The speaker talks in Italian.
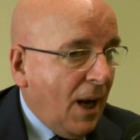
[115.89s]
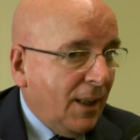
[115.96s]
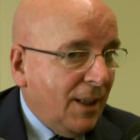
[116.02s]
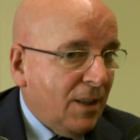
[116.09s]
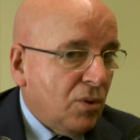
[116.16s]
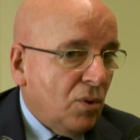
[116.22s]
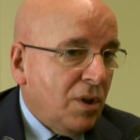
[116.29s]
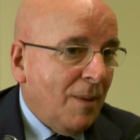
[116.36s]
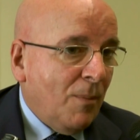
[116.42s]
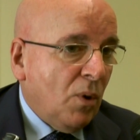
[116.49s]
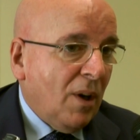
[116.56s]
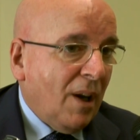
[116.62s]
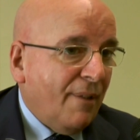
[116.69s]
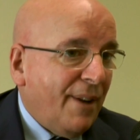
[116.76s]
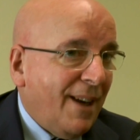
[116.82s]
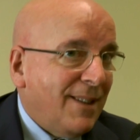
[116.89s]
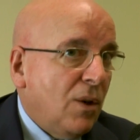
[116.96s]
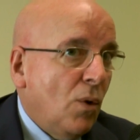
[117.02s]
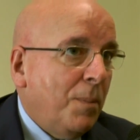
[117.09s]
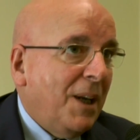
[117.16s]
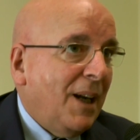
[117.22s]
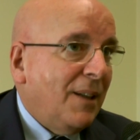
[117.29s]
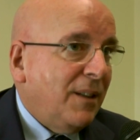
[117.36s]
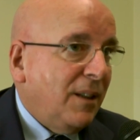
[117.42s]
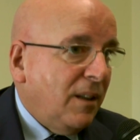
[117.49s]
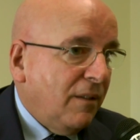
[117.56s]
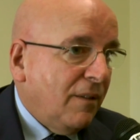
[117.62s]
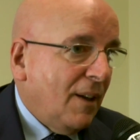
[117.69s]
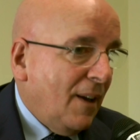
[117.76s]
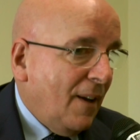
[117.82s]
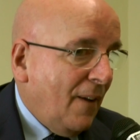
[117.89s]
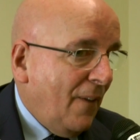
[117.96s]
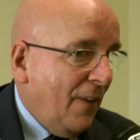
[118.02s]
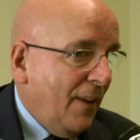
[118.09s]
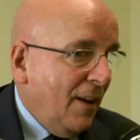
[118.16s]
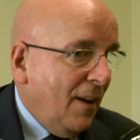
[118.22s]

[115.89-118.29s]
Adesso siamo nella fase operativa